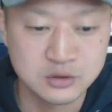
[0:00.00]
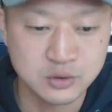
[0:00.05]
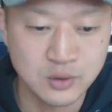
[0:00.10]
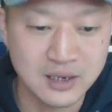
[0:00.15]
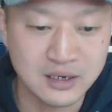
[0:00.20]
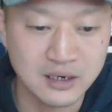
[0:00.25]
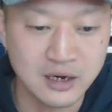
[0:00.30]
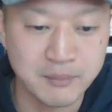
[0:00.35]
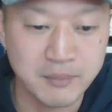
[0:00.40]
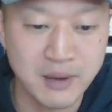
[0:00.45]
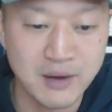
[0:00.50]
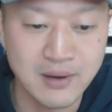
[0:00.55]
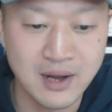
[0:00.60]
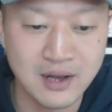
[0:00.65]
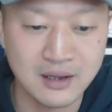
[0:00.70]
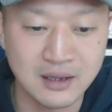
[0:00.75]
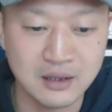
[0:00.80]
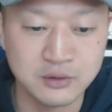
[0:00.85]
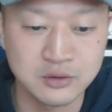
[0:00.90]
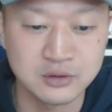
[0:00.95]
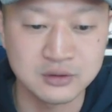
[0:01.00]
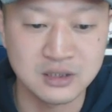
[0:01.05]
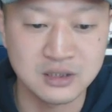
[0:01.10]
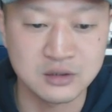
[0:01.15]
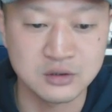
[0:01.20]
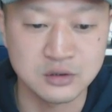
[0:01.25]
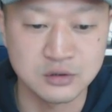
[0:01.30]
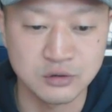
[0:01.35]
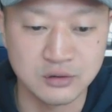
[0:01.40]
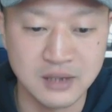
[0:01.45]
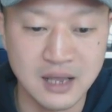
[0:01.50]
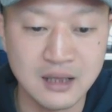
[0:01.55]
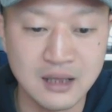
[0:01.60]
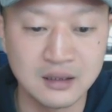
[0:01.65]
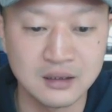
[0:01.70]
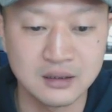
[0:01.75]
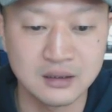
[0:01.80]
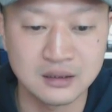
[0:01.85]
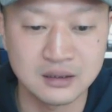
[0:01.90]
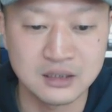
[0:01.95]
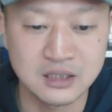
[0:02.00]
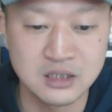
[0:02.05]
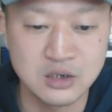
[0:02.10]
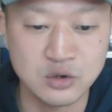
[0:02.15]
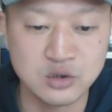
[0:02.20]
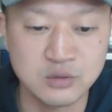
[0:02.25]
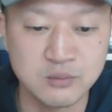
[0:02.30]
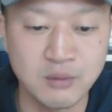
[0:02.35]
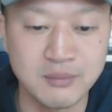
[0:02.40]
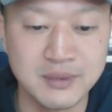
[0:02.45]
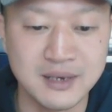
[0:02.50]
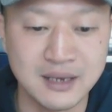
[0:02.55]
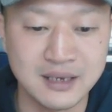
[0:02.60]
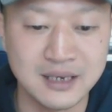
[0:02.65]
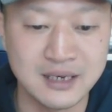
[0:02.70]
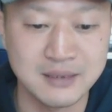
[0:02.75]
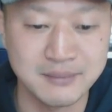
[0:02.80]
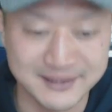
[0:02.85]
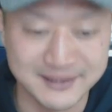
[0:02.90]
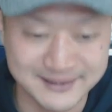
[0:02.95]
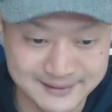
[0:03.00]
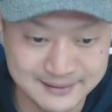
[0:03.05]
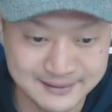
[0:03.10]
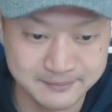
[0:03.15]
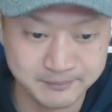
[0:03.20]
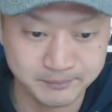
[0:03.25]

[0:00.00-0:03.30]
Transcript: 空からパワーが降ってくるので気力もみなぎります。